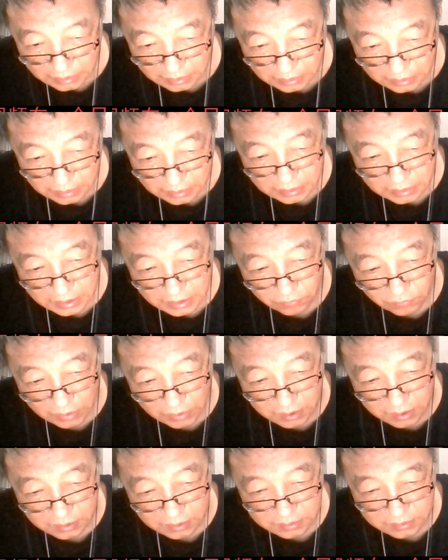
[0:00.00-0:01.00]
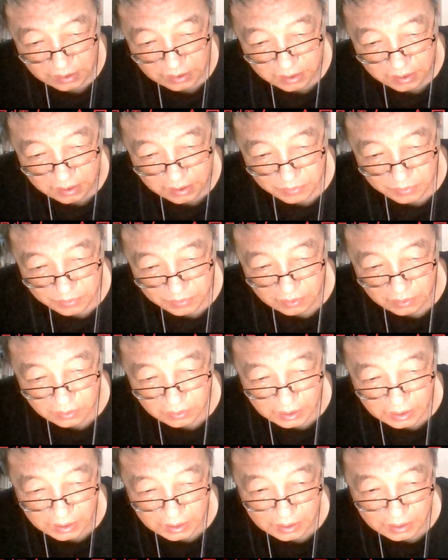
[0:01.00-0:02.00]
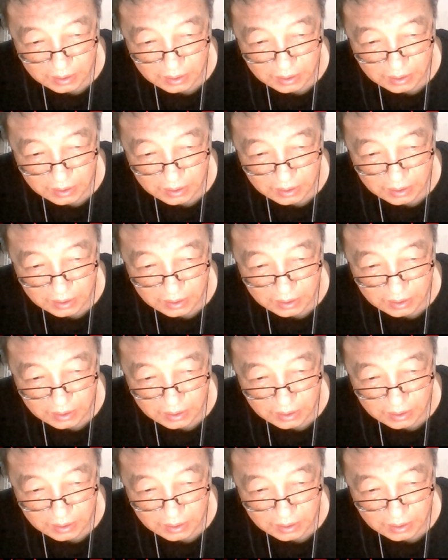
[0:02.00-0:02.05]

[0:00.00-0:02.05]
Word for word: 两万个赞的朋友啊！